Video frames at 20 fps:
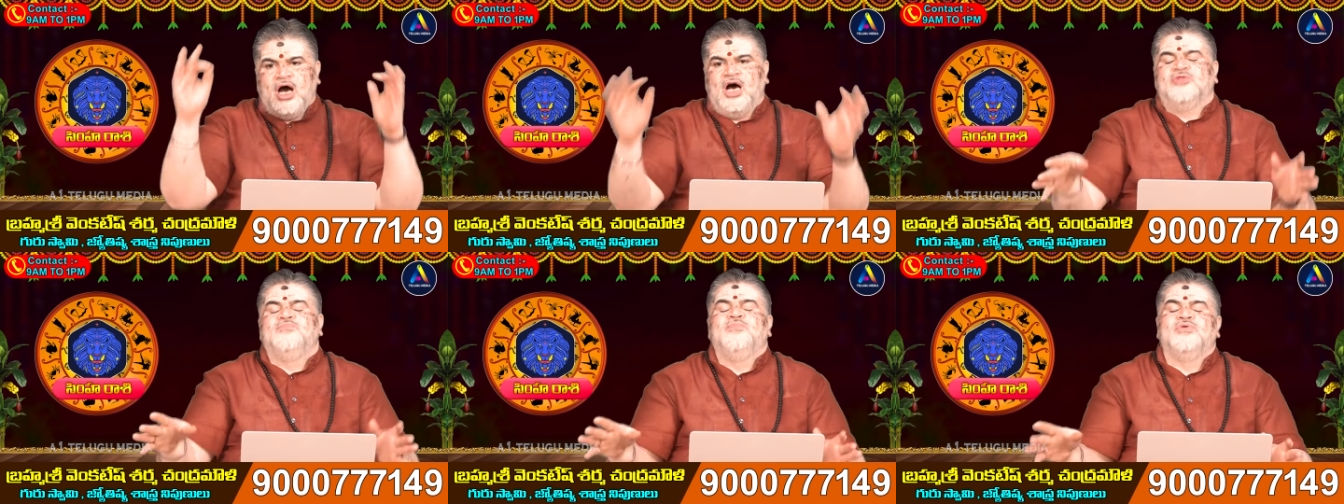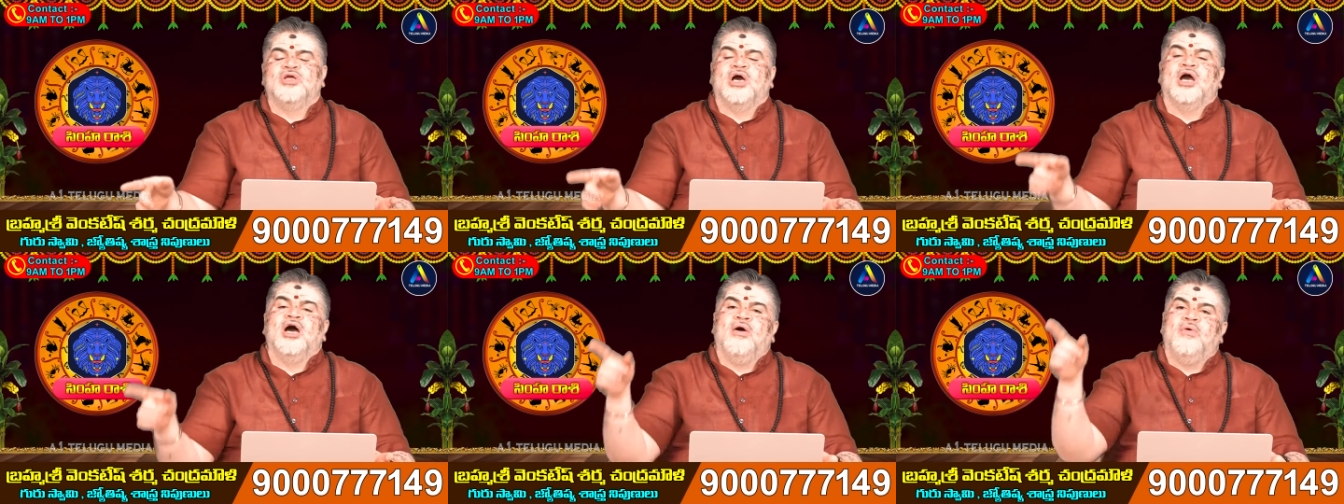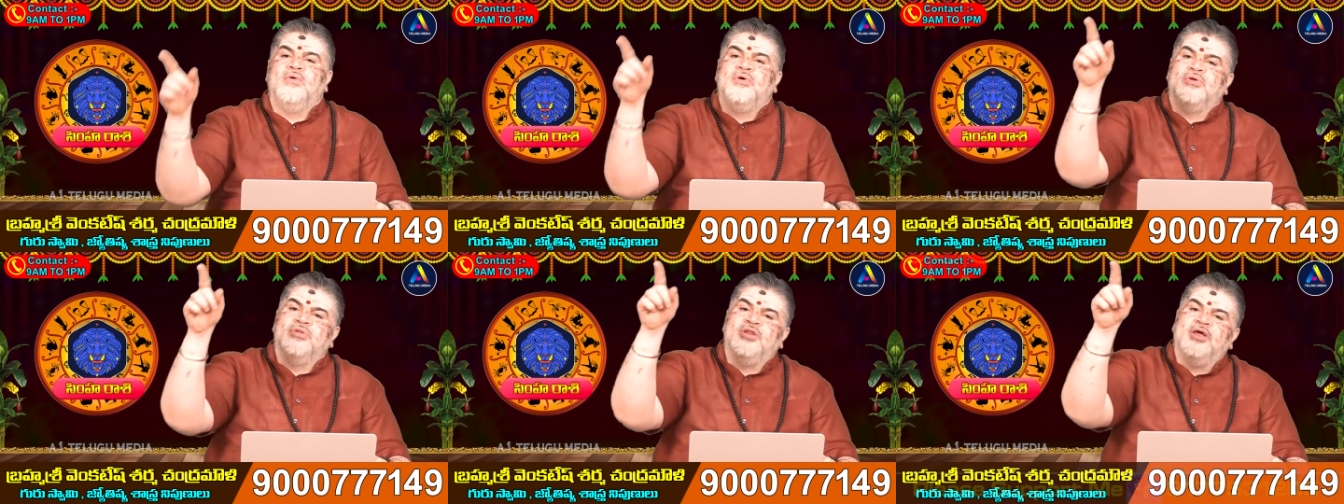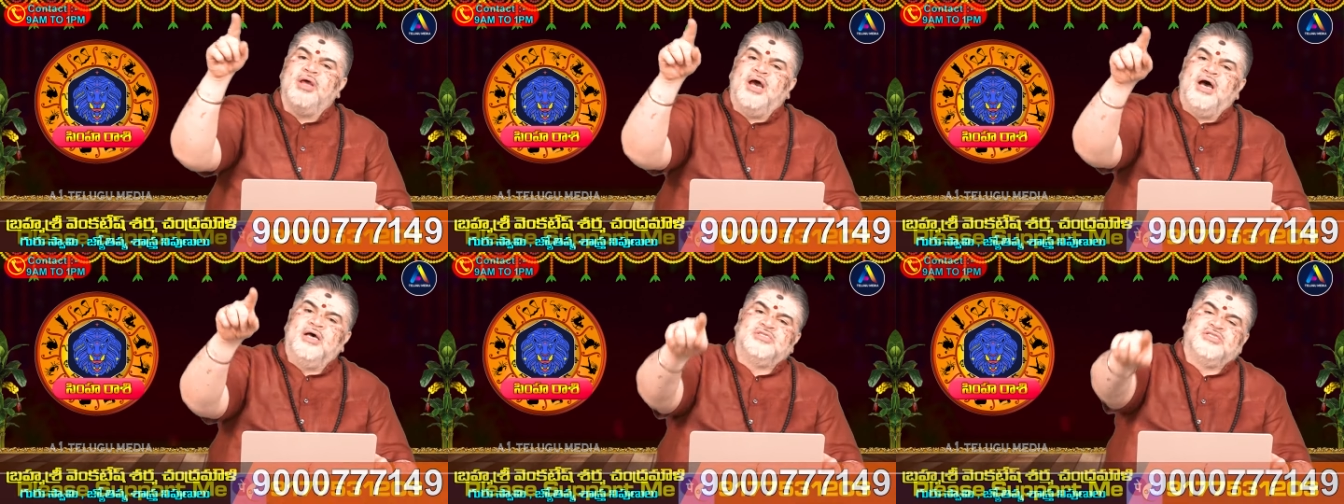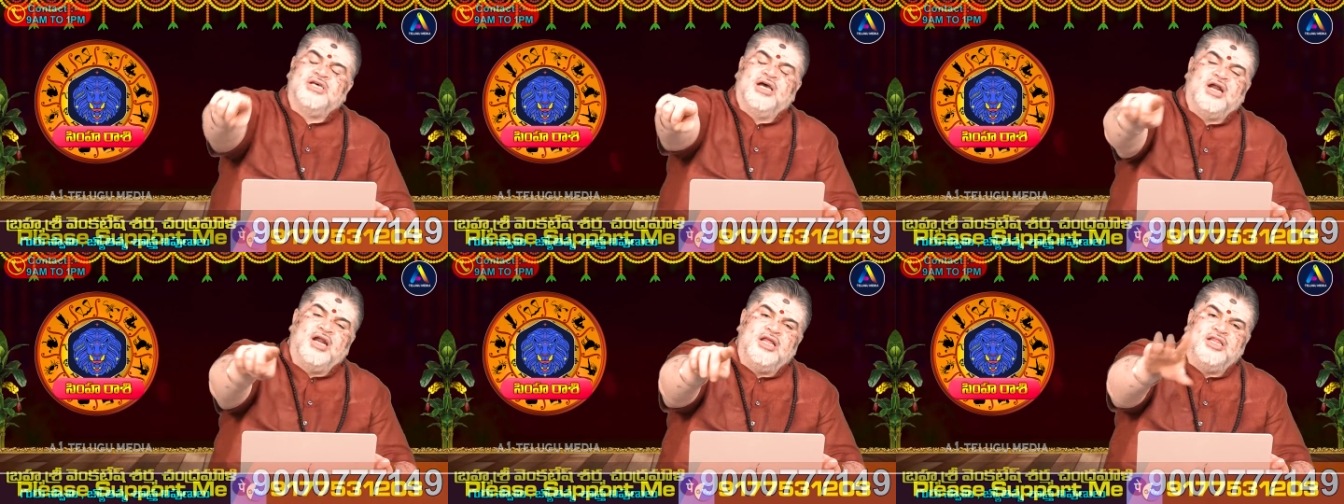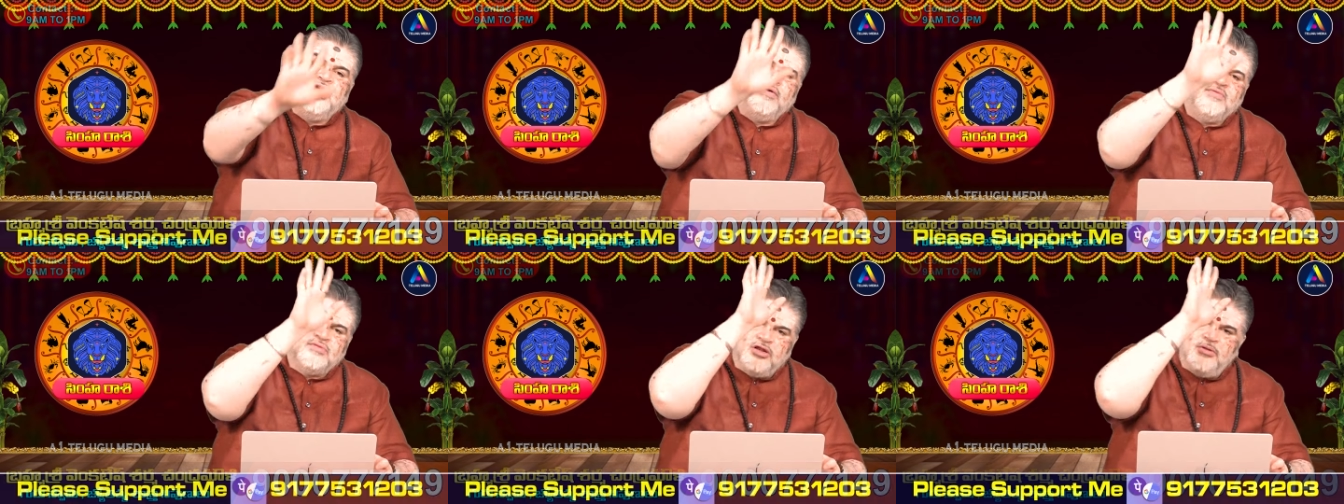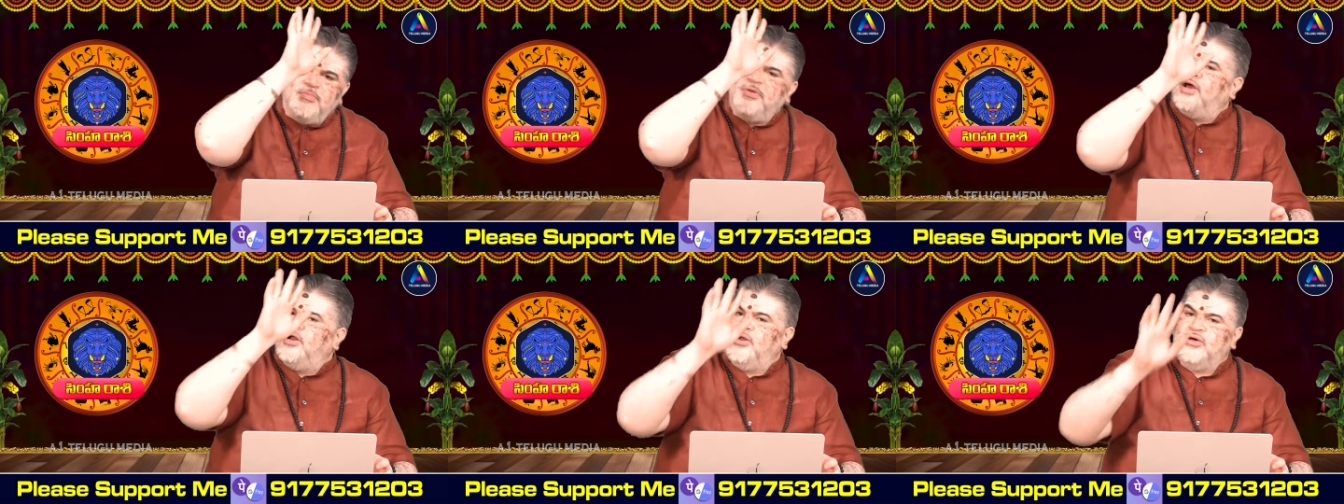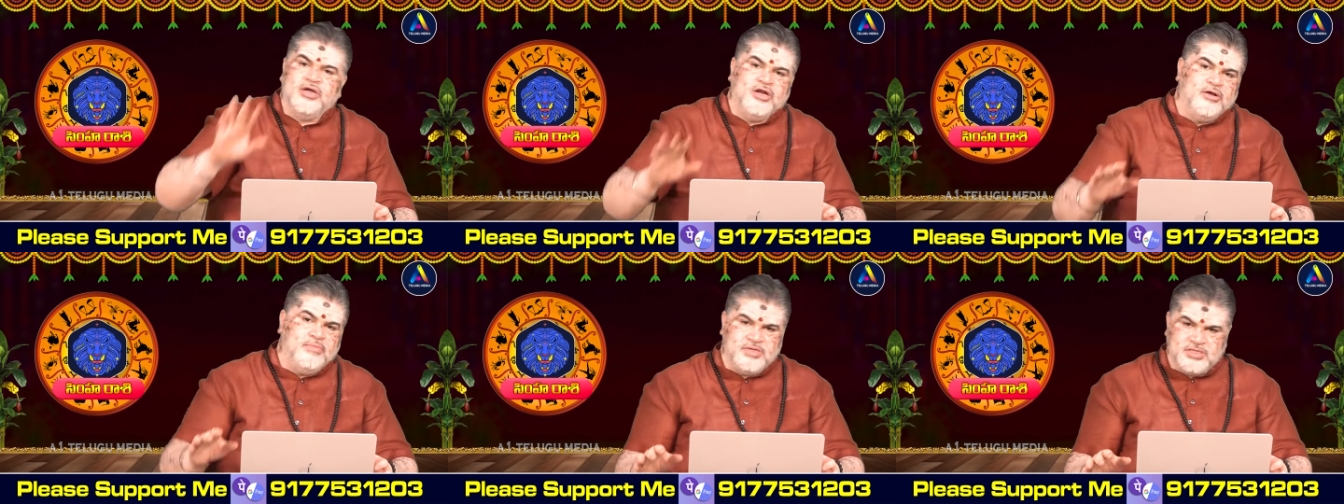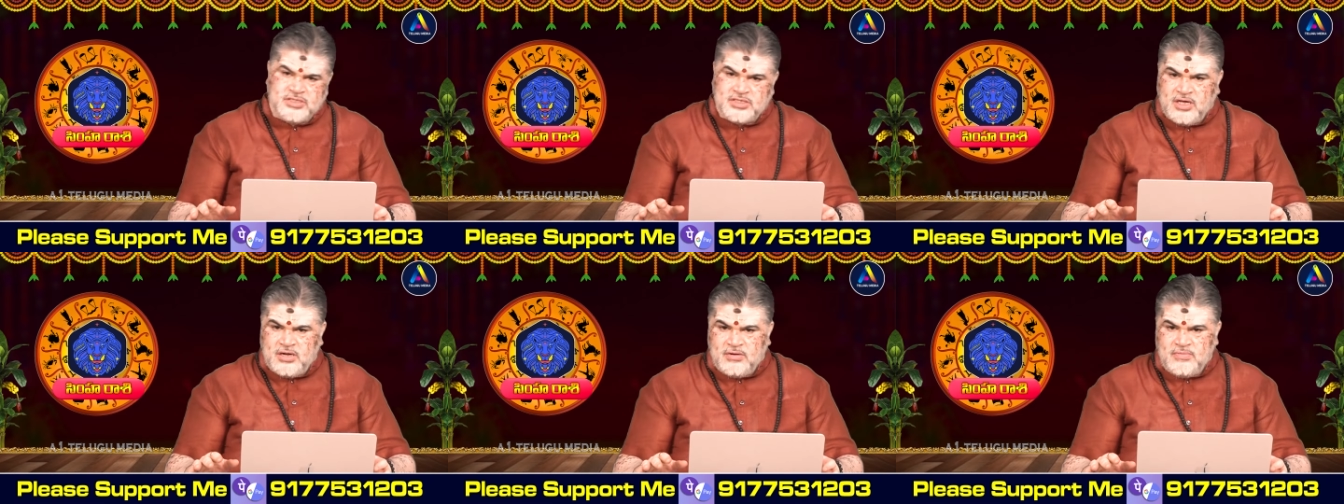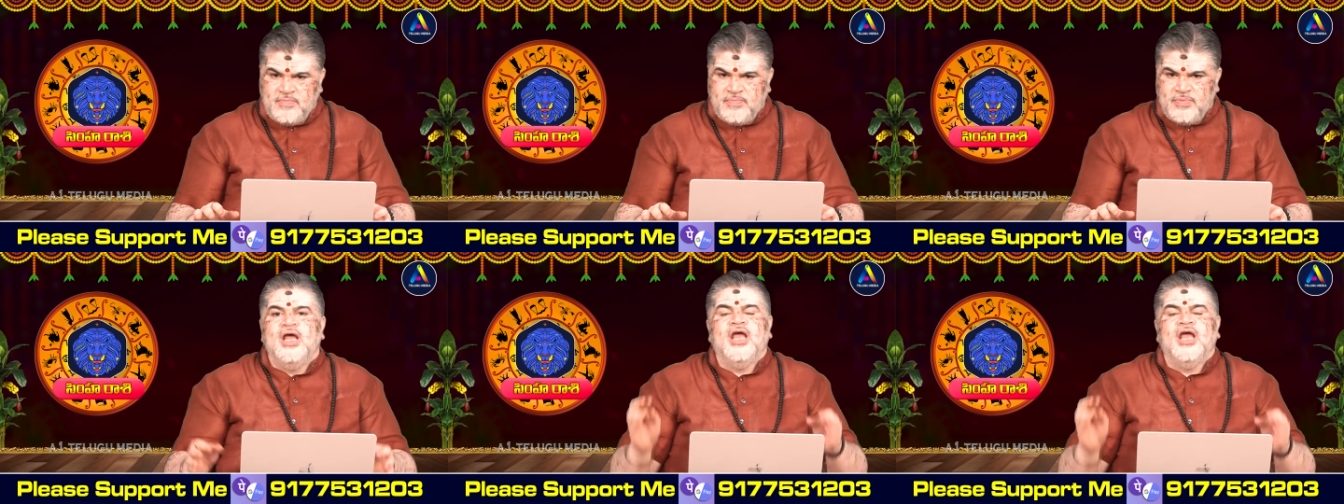అద్భుతంగా ఉంటుంది సకల దేవతలు మీకు అనుగ్రహిస్తారు